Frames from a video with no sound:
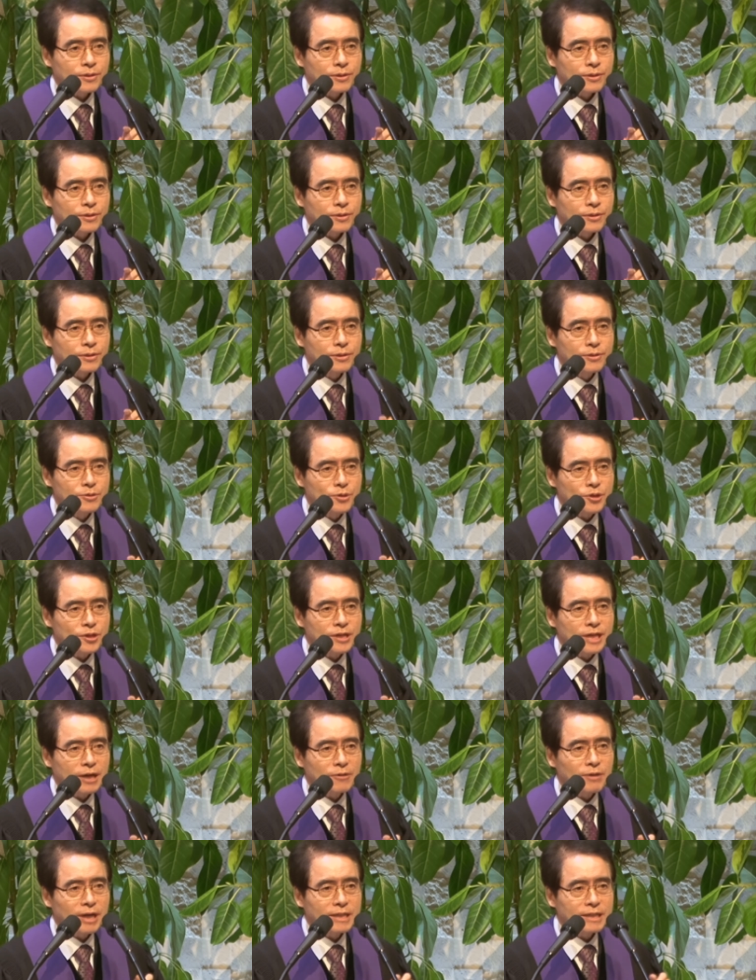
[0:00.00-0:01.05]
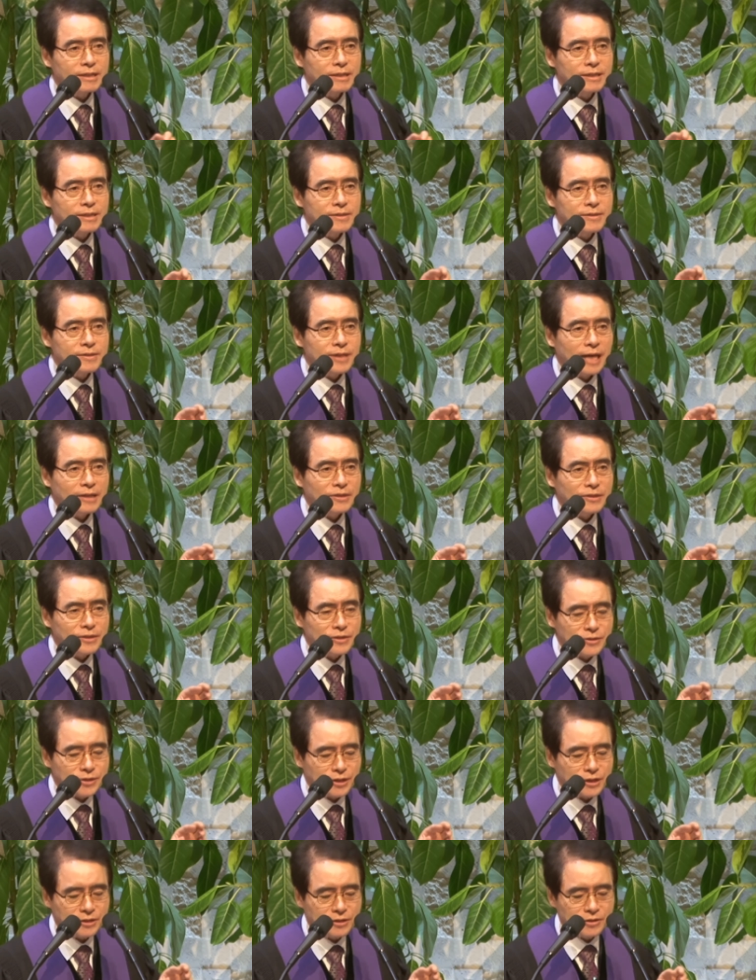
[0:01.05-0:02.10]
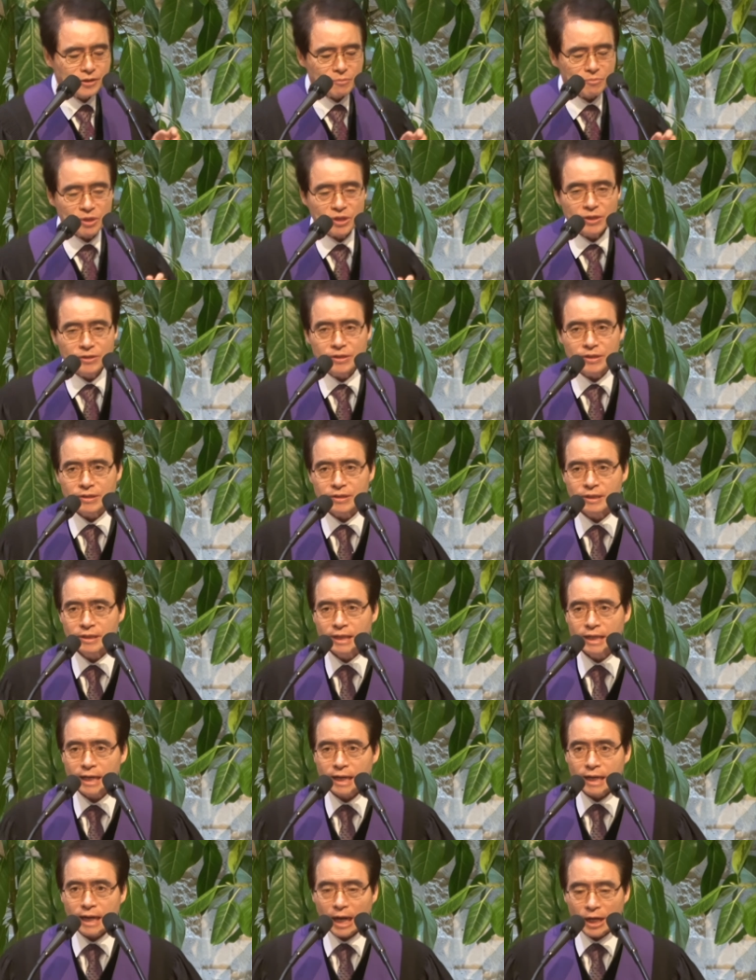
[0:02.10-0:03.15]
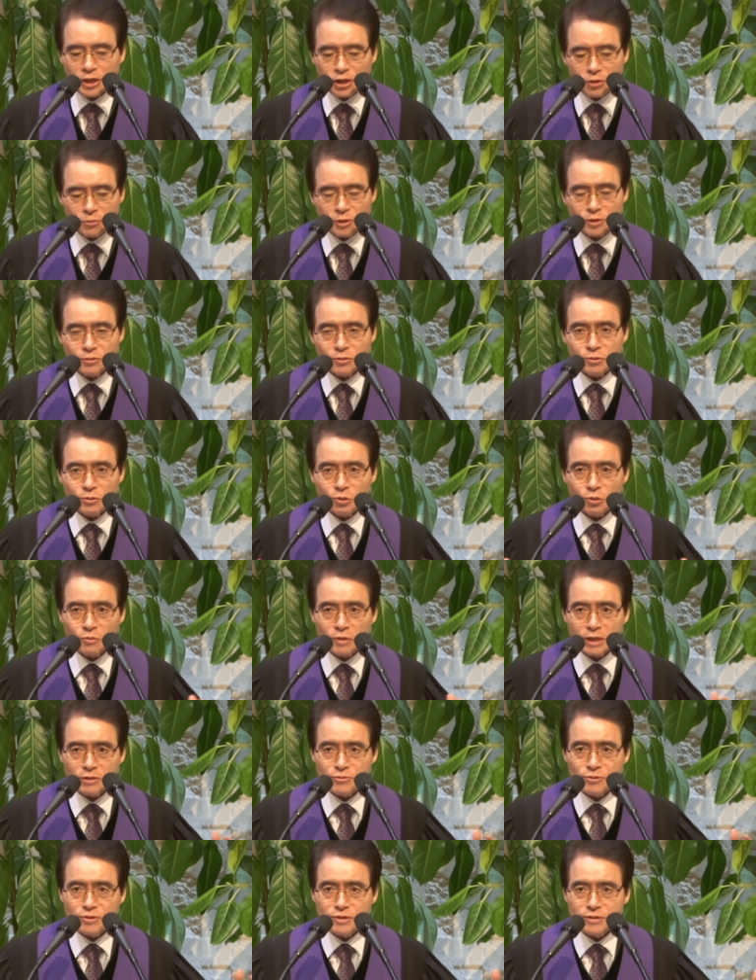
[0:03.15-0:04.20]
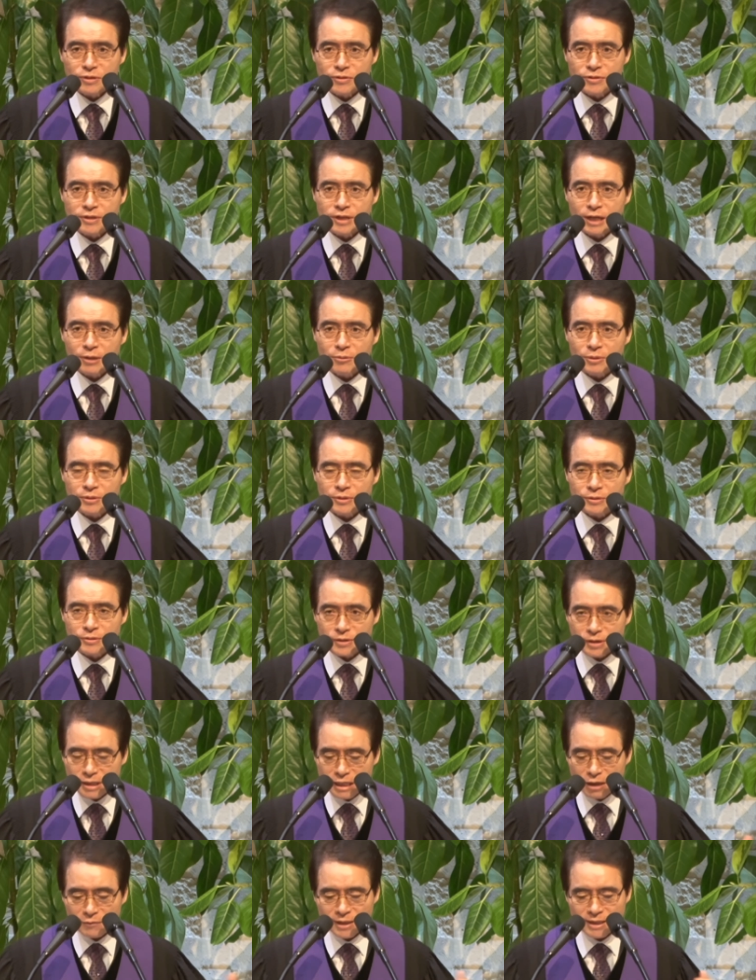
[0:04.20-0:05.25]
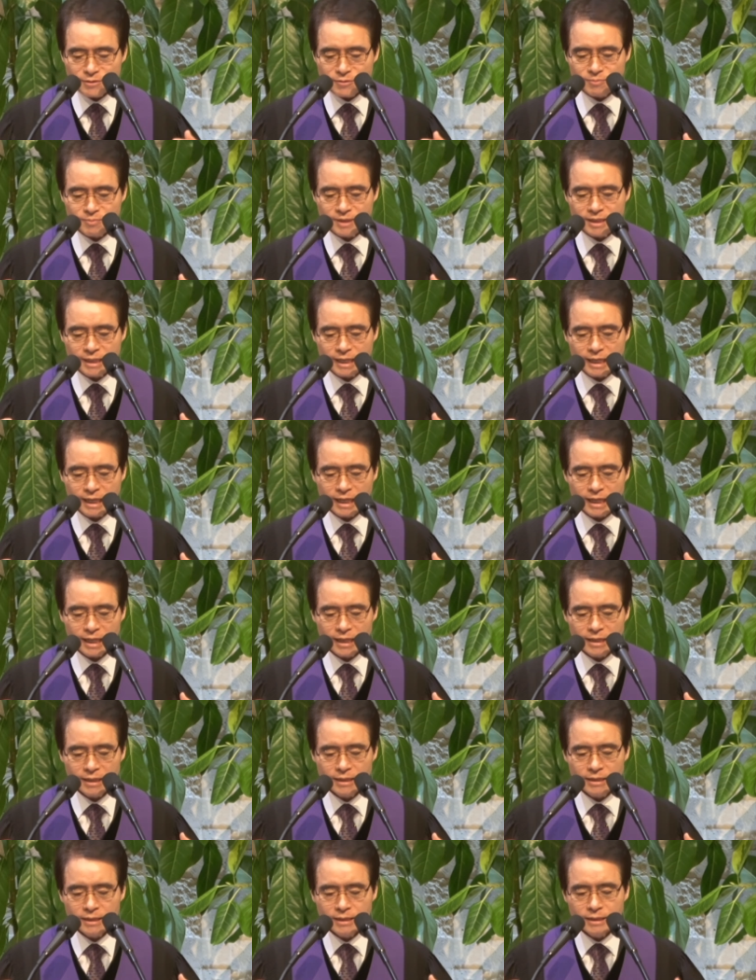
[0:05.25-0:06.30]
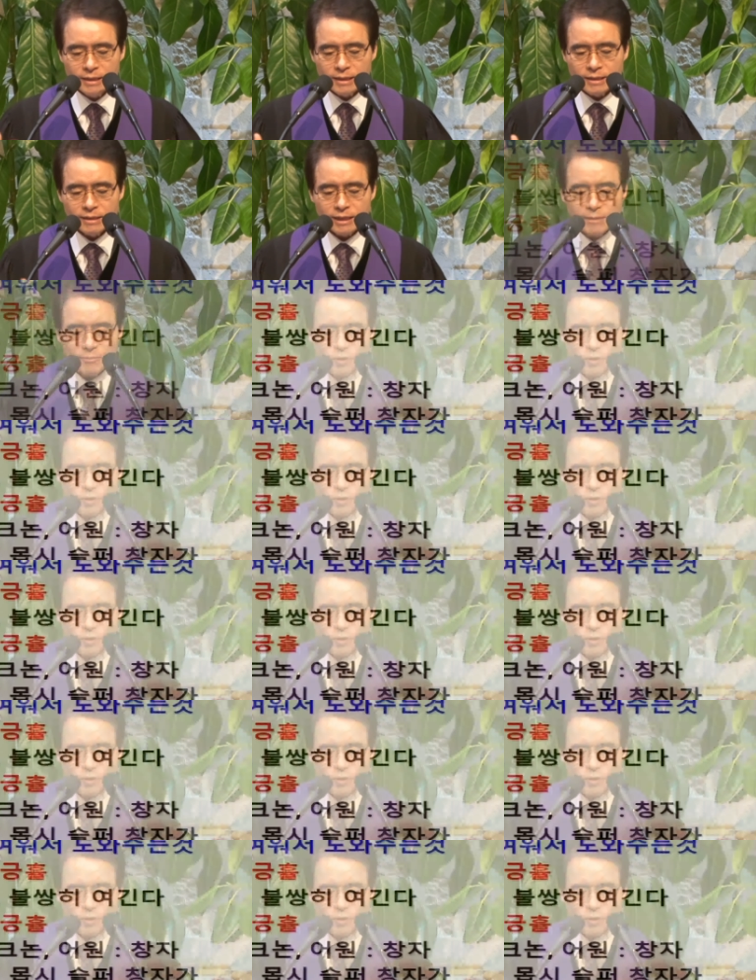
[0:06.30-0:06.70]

극률이라고 하는 것은 사전적인 의미는 가여워서 도와주는 것이라고 이렇게 나와 있습니다. 그 다음에